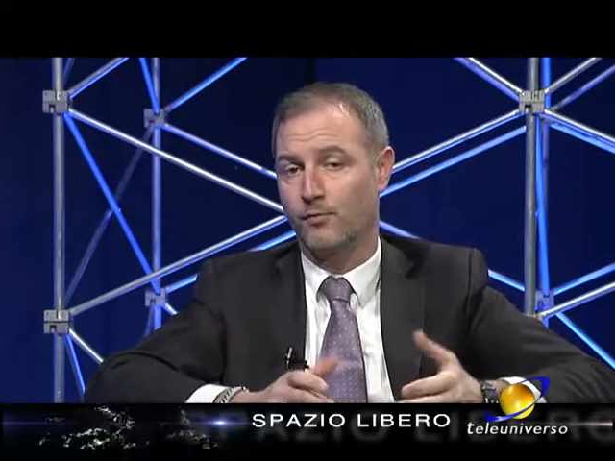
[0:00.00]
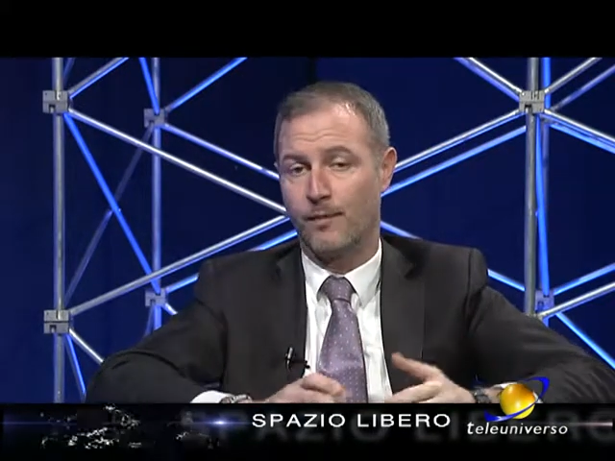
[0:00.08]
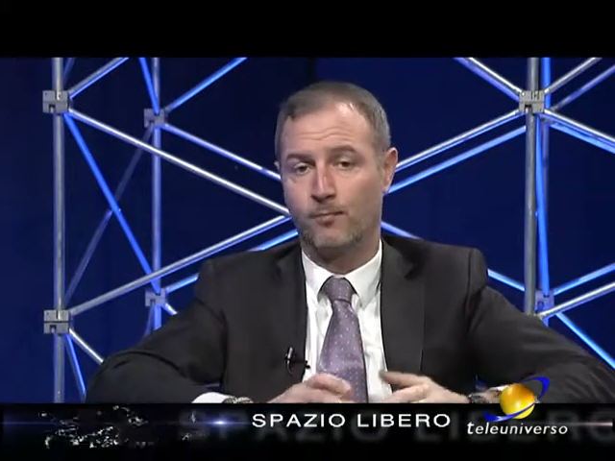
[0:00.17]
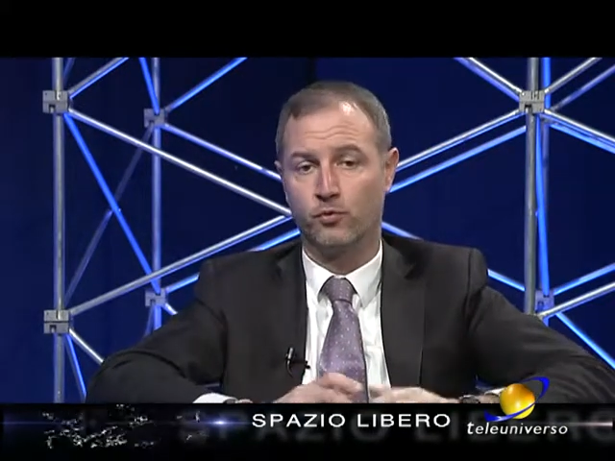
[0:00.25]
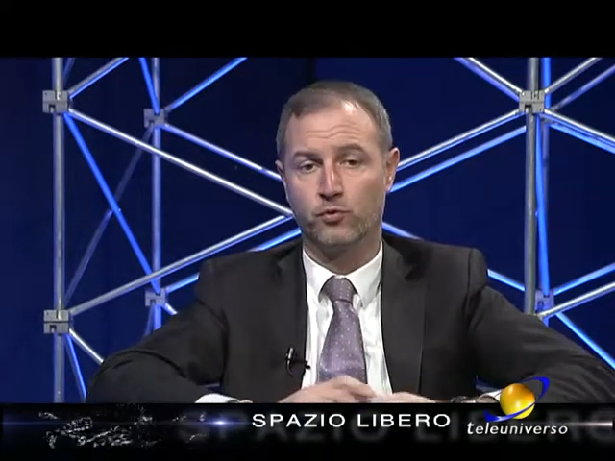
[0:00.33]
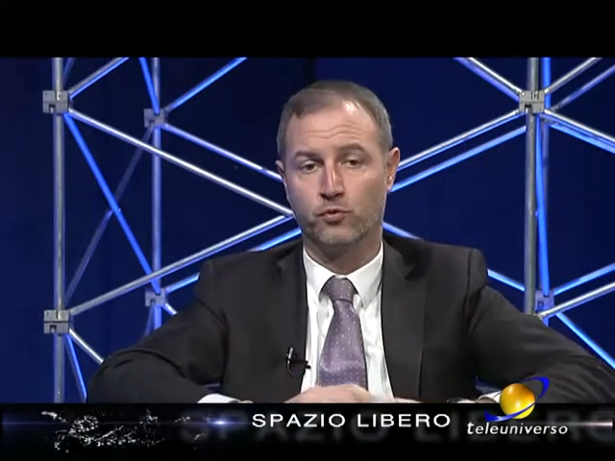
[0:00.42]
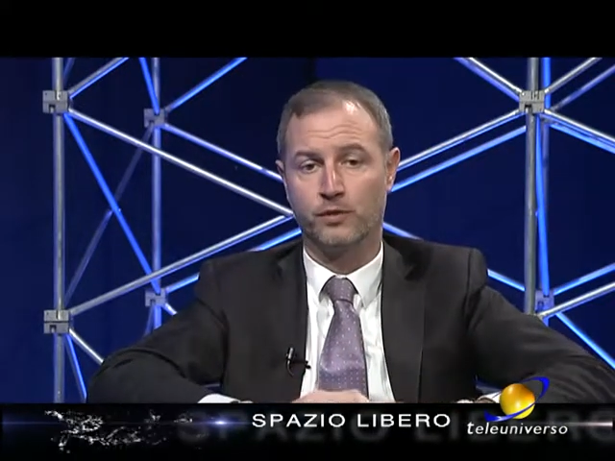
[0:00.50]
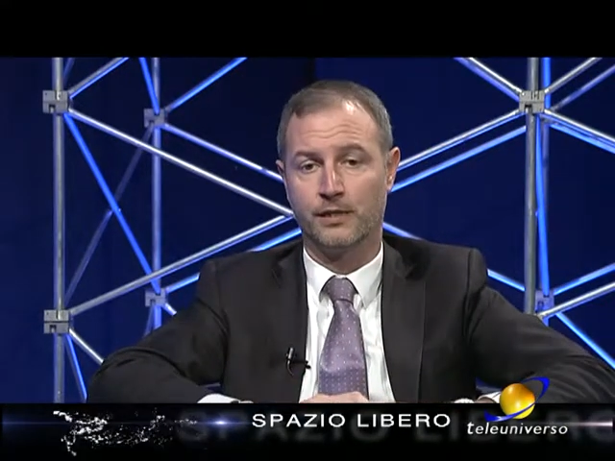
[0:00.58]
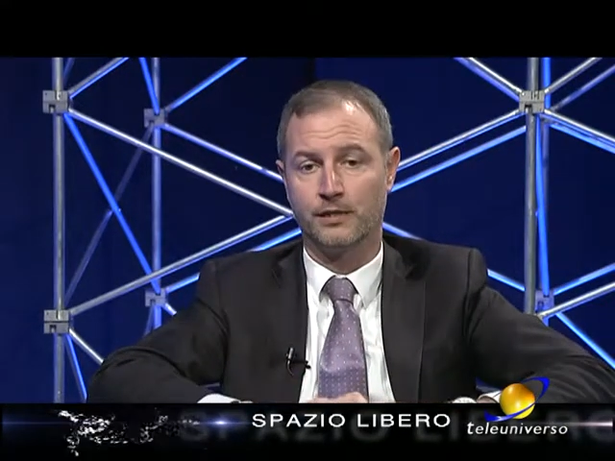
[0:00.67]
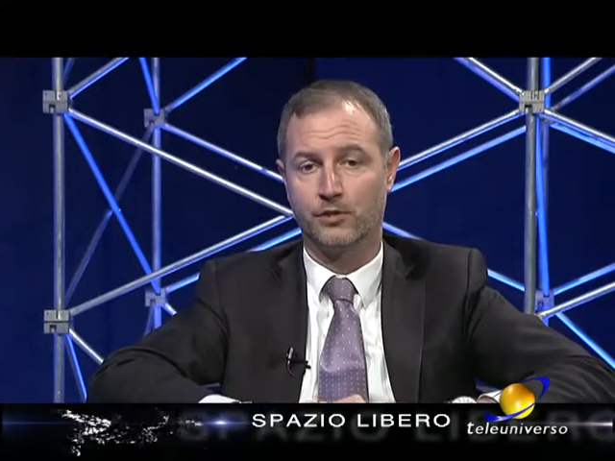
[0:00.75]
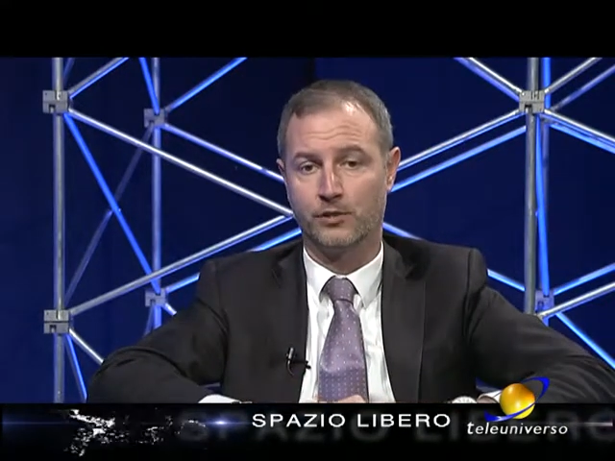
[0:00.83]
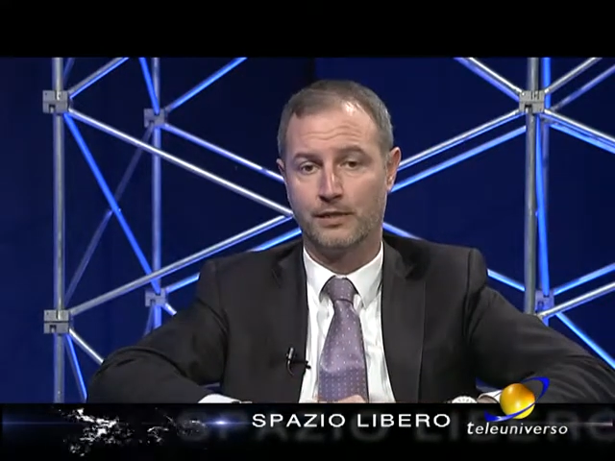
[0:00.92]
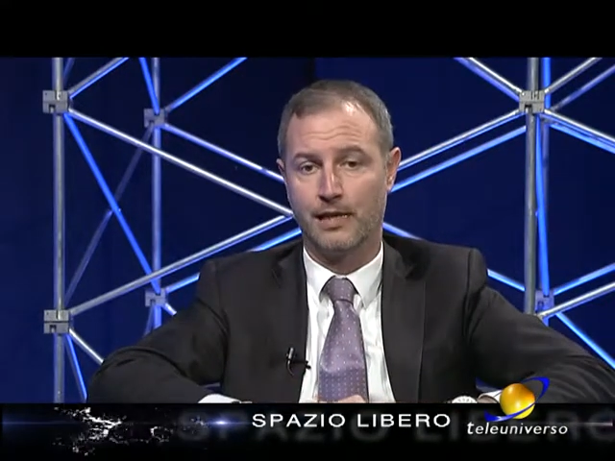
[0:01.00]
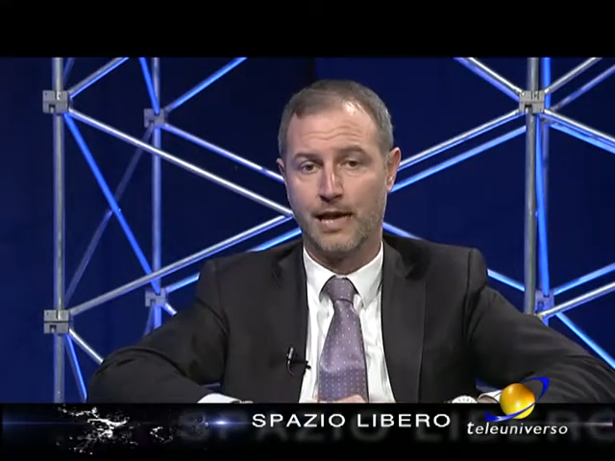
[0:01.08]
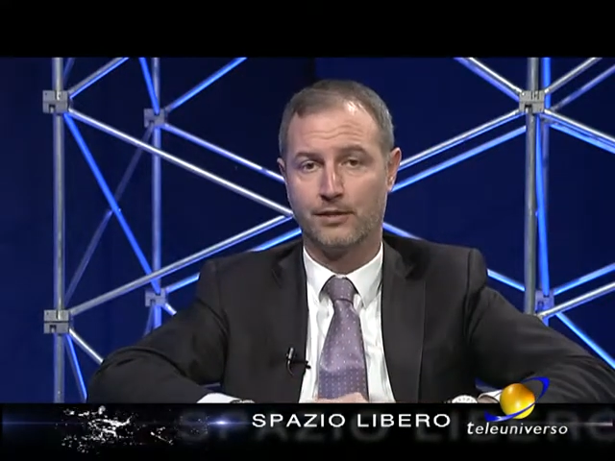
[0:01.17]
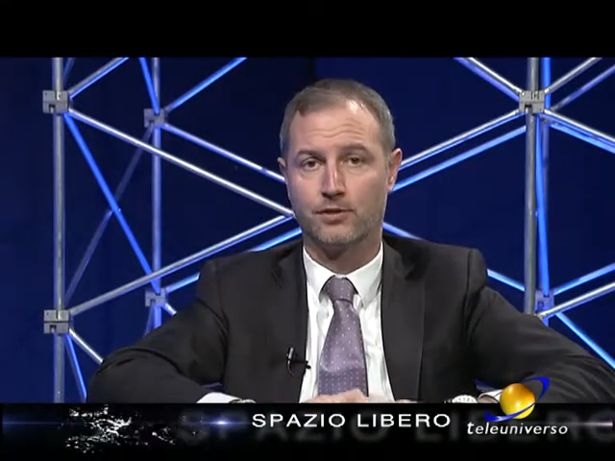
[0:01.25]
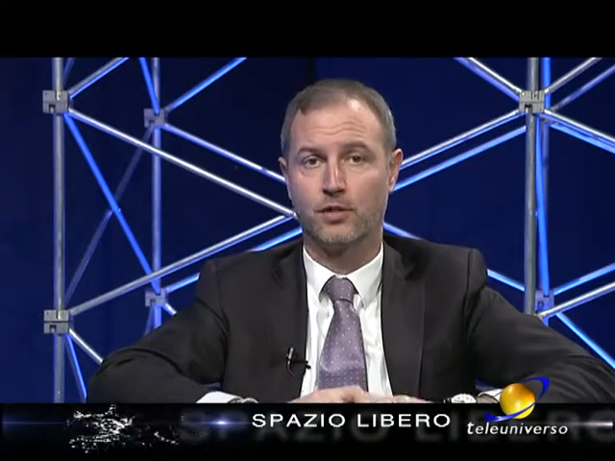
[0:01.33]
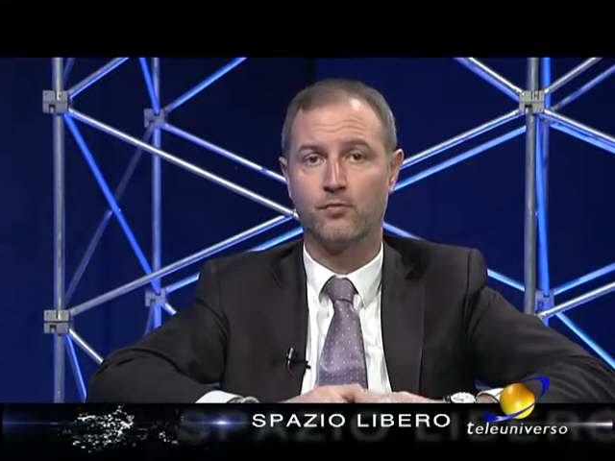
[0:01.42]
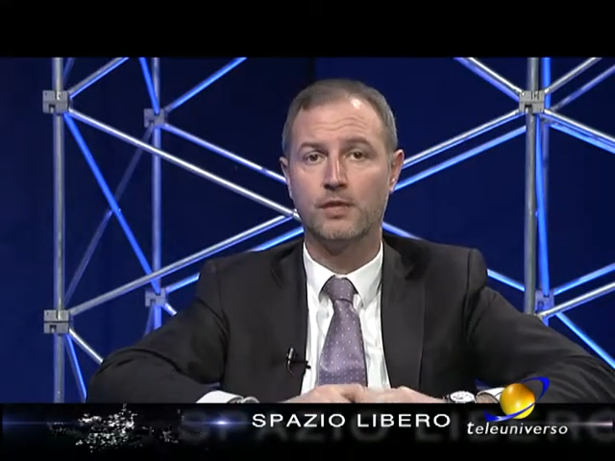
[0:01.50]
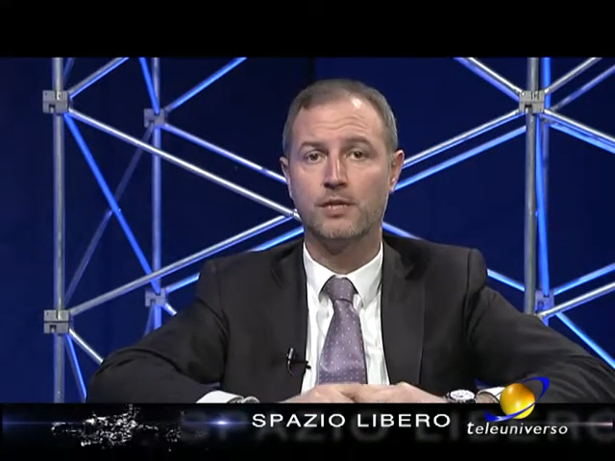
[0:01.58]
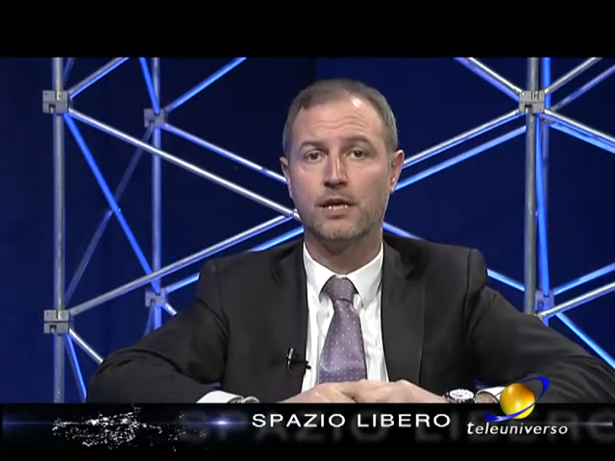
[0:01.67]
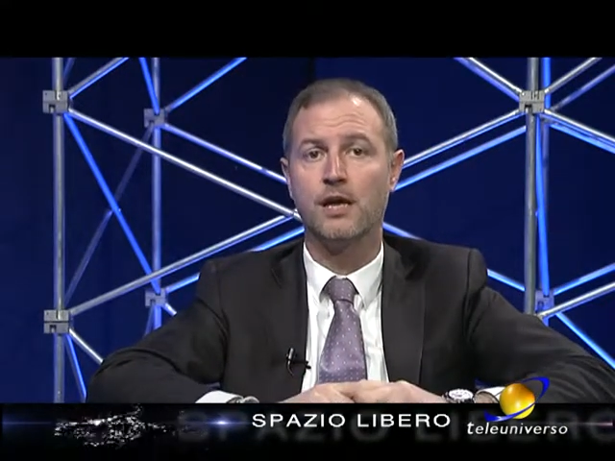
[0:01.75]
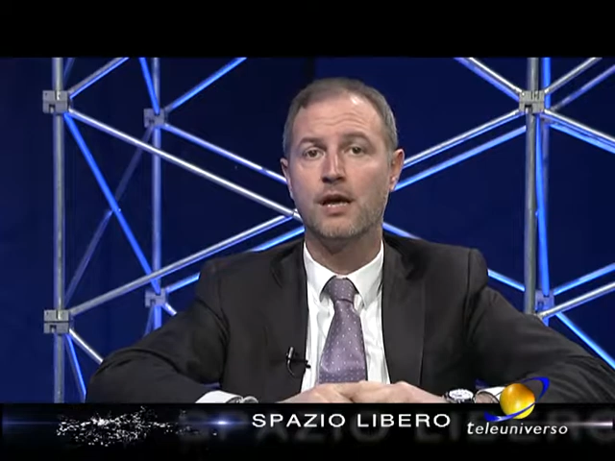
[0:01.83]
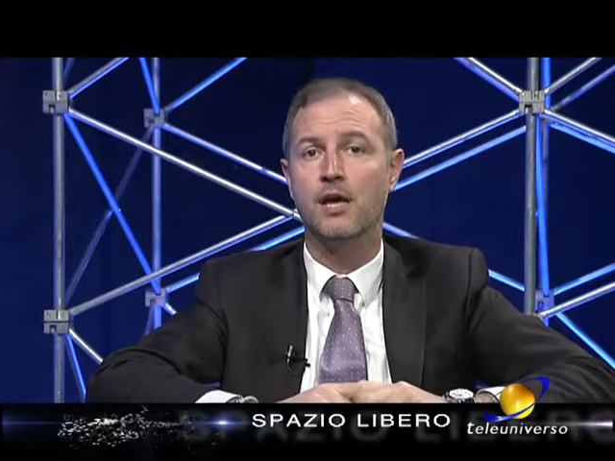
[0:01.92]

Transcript: appunto sui territori del Lazio e quindi